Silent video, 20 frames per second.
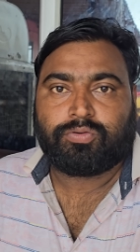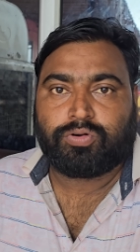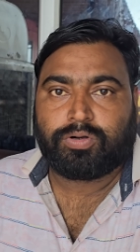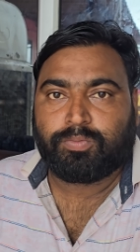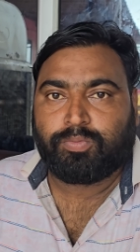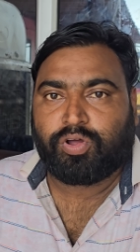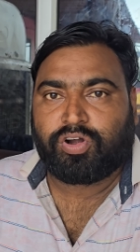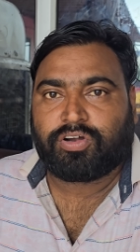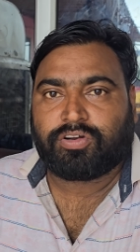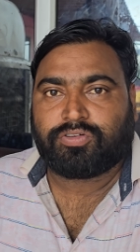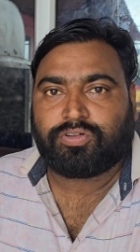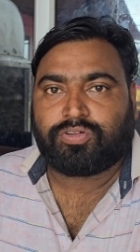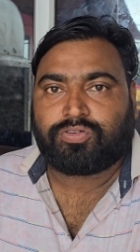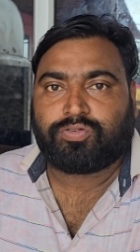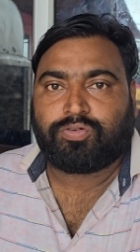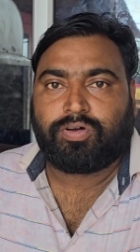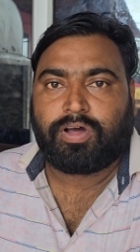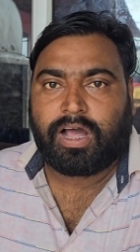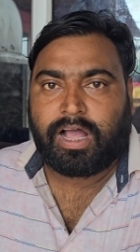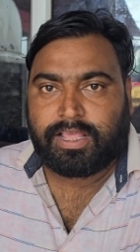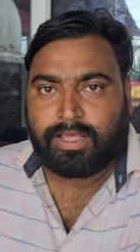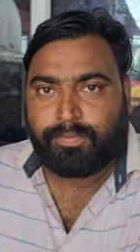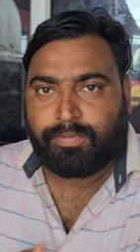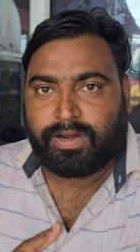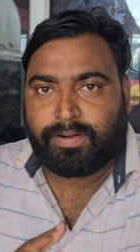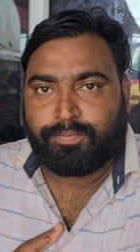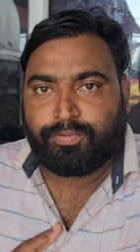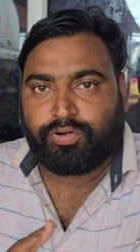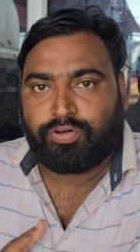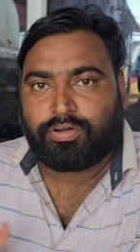गुड मॉर्निंग दोस्तों आज
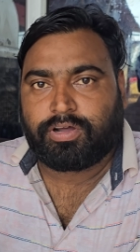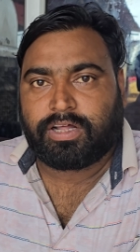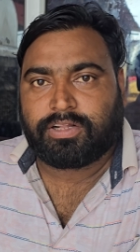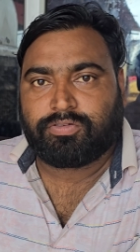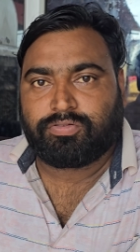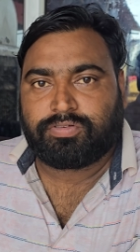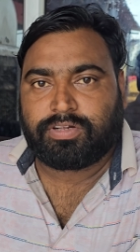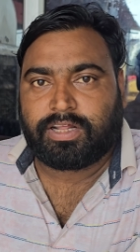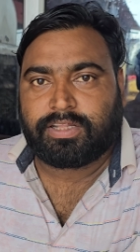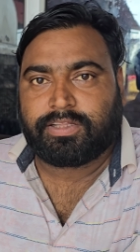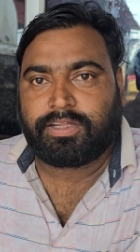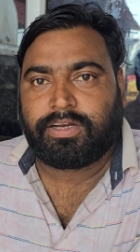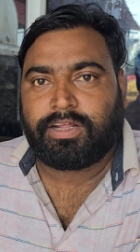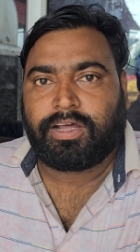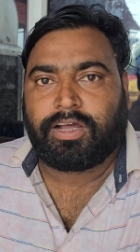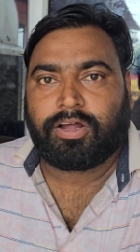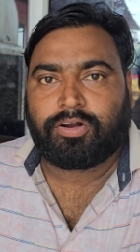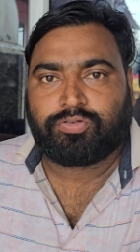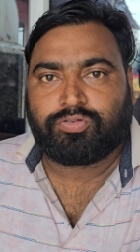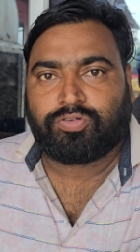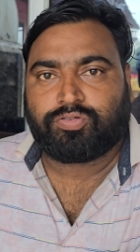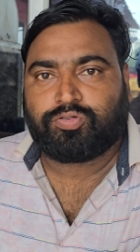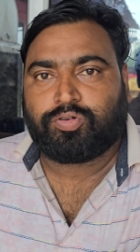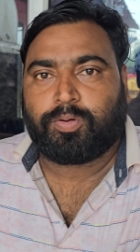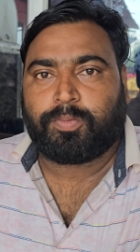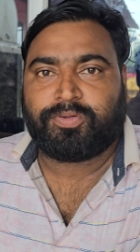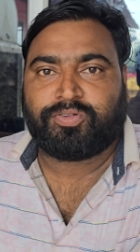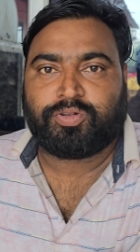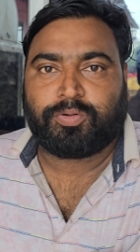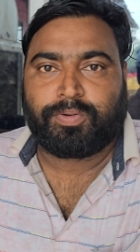हमारा ब्लॉग का दूसरा दिन है और दोस्तों
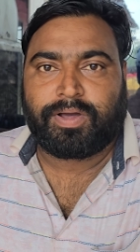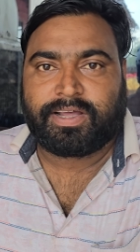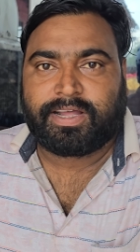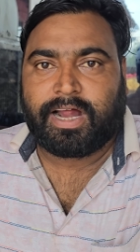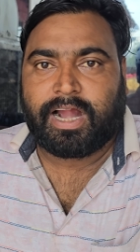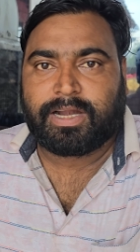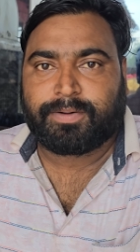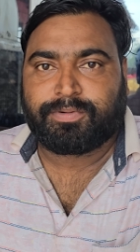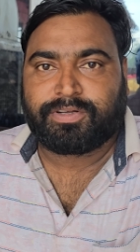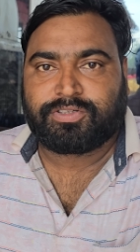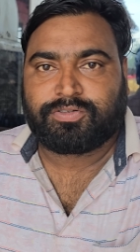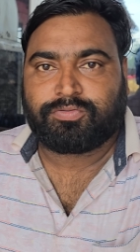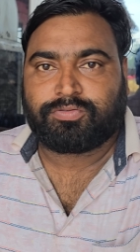अभी सुबह के आठ बज